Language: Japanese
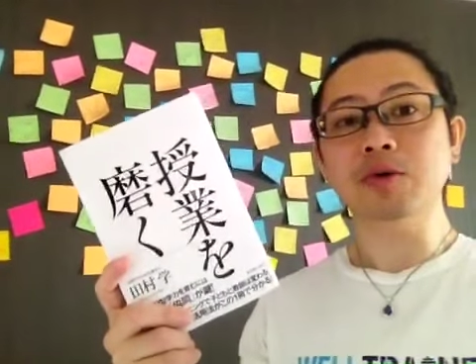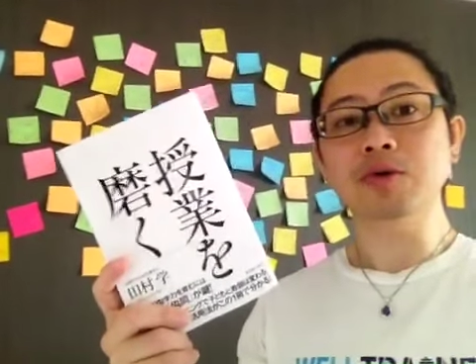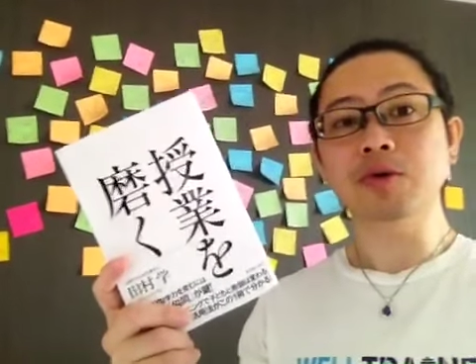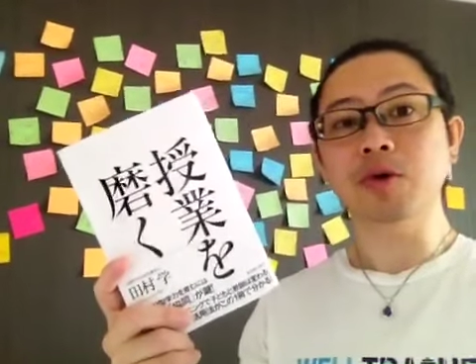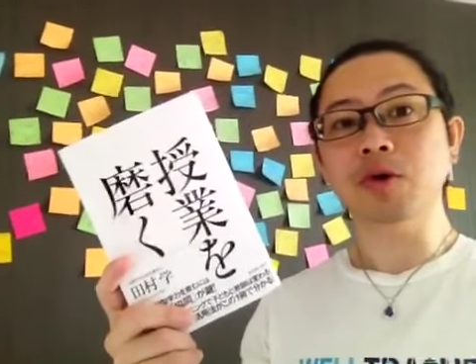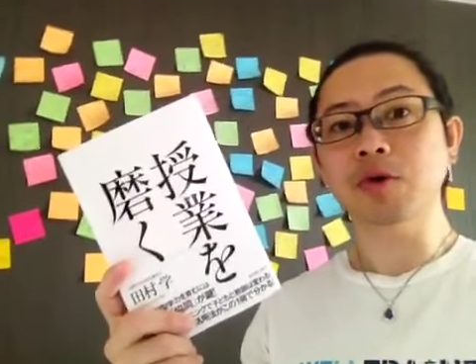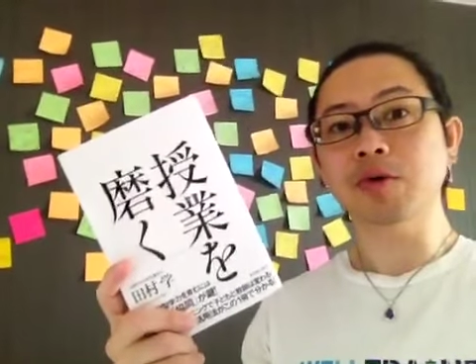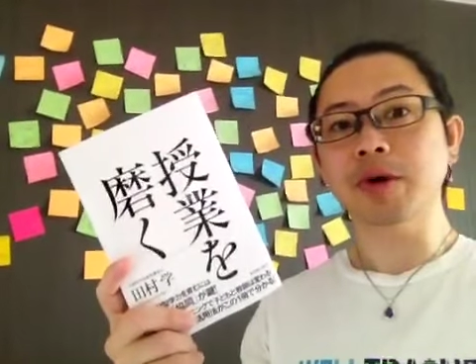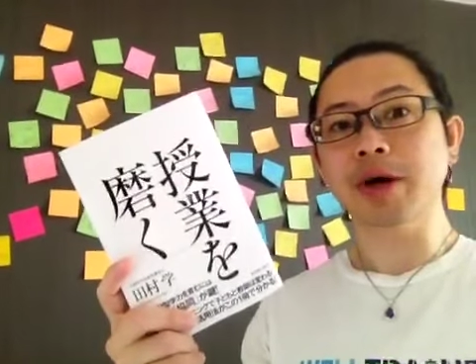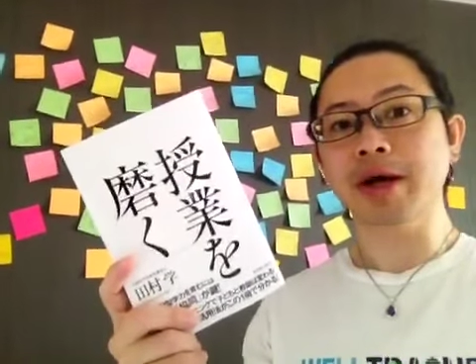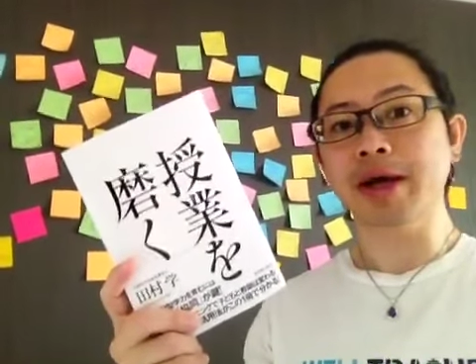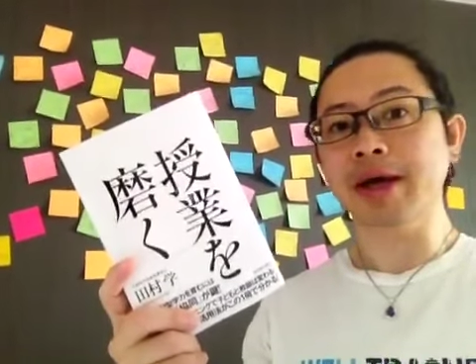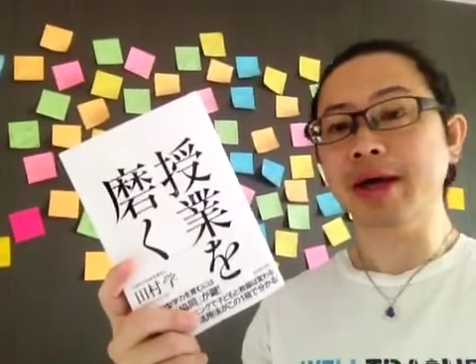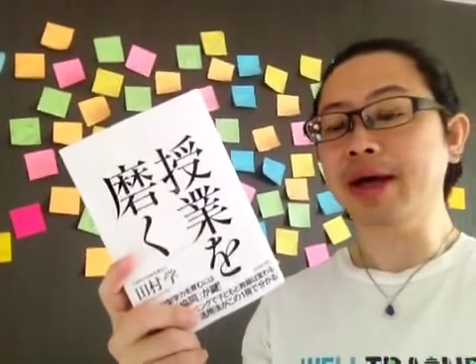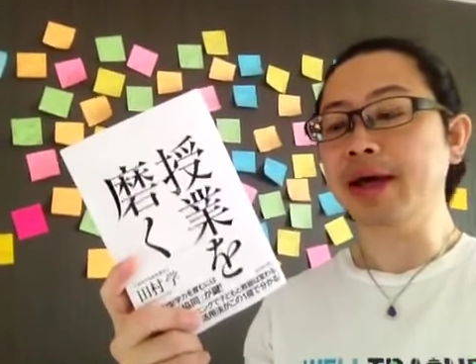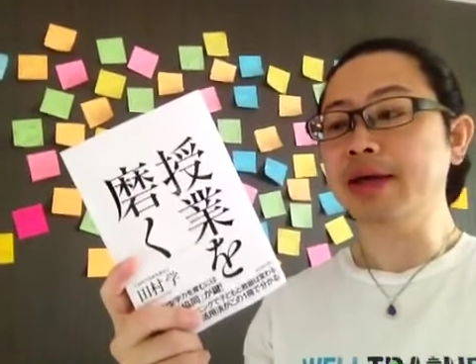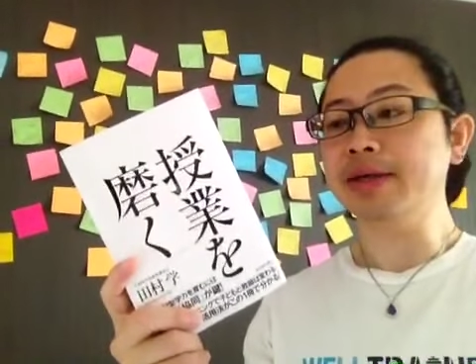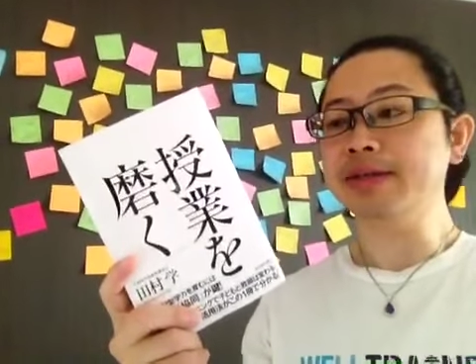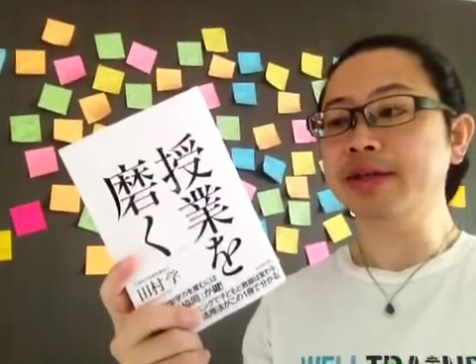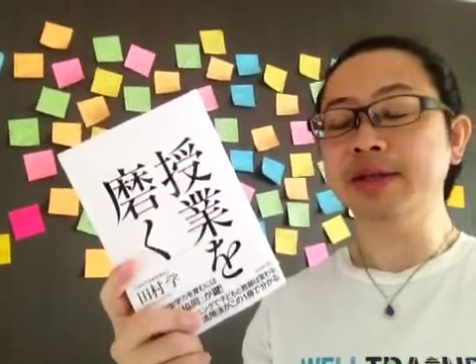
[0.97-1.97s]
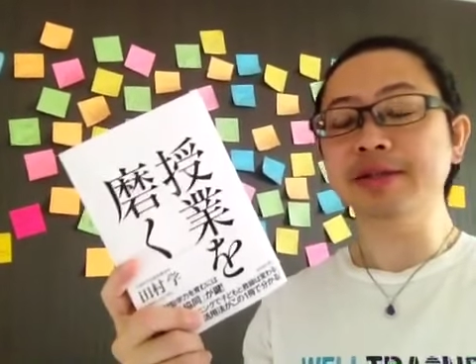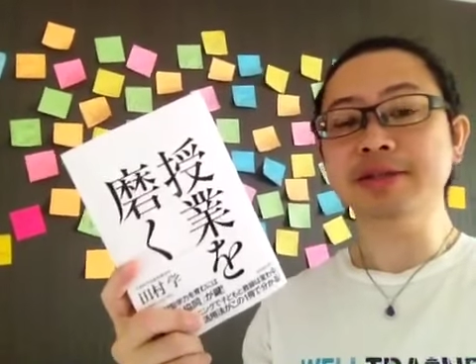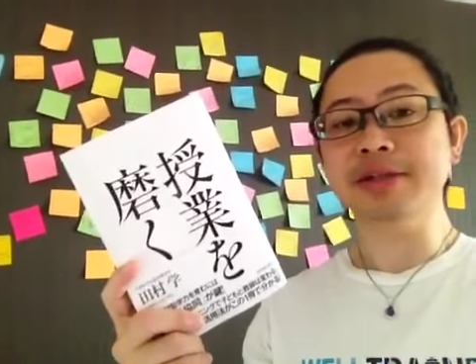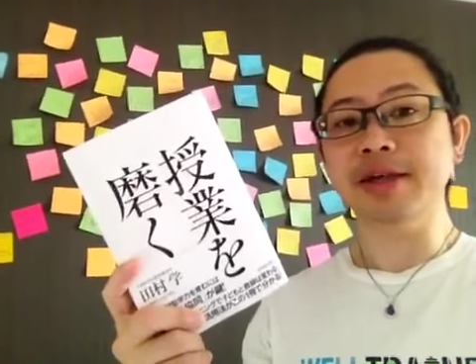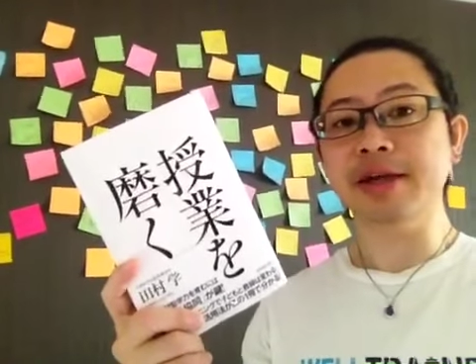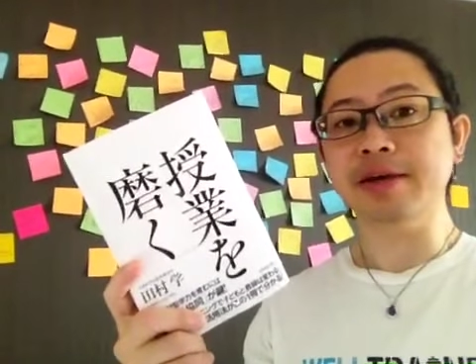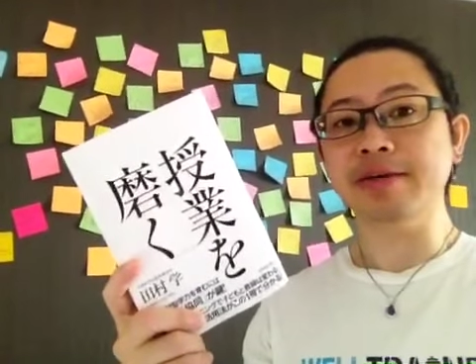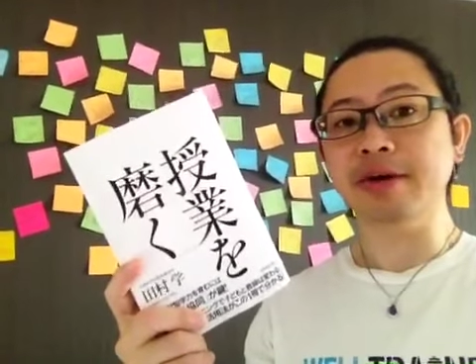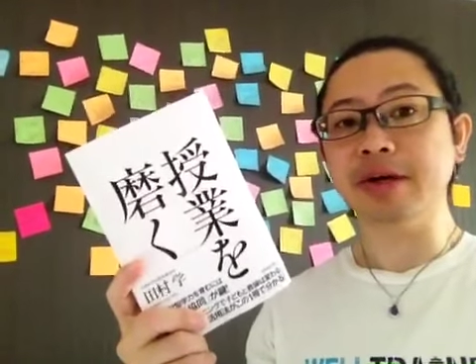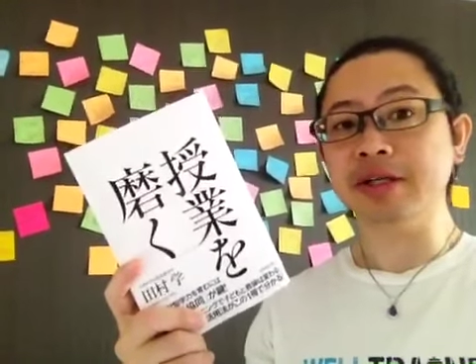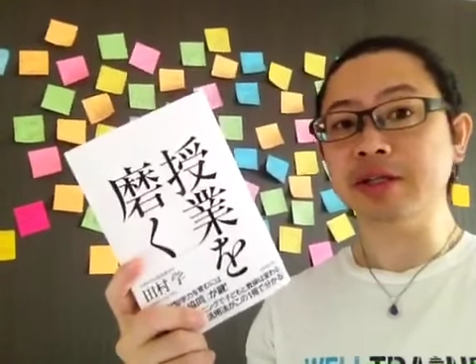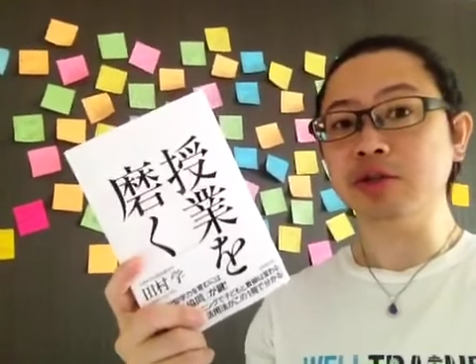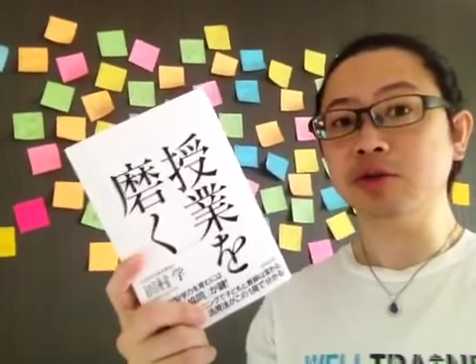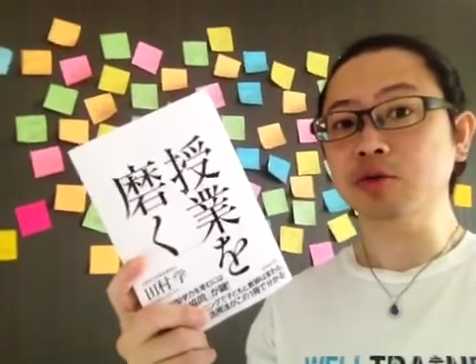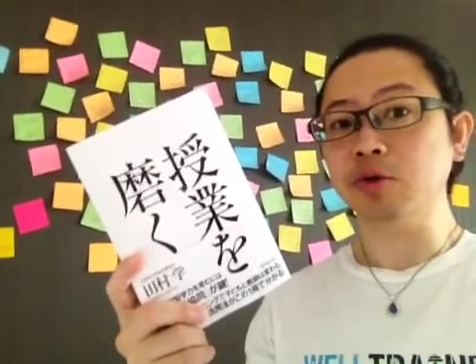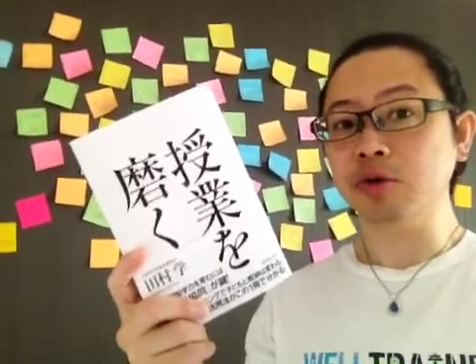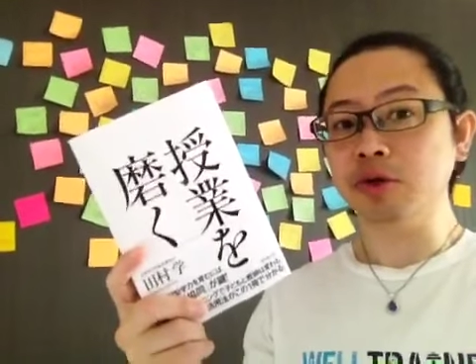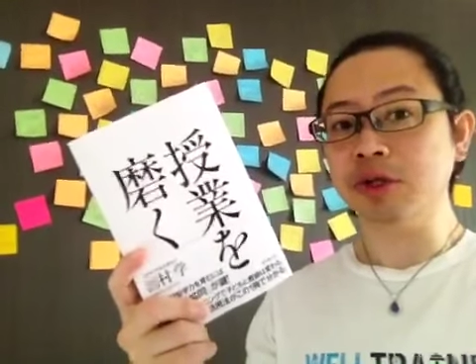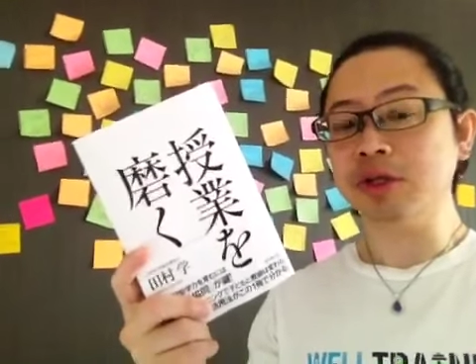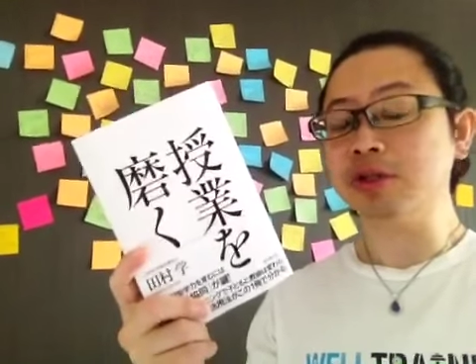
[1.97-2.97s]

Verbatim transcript: この本は、えー、先生は必読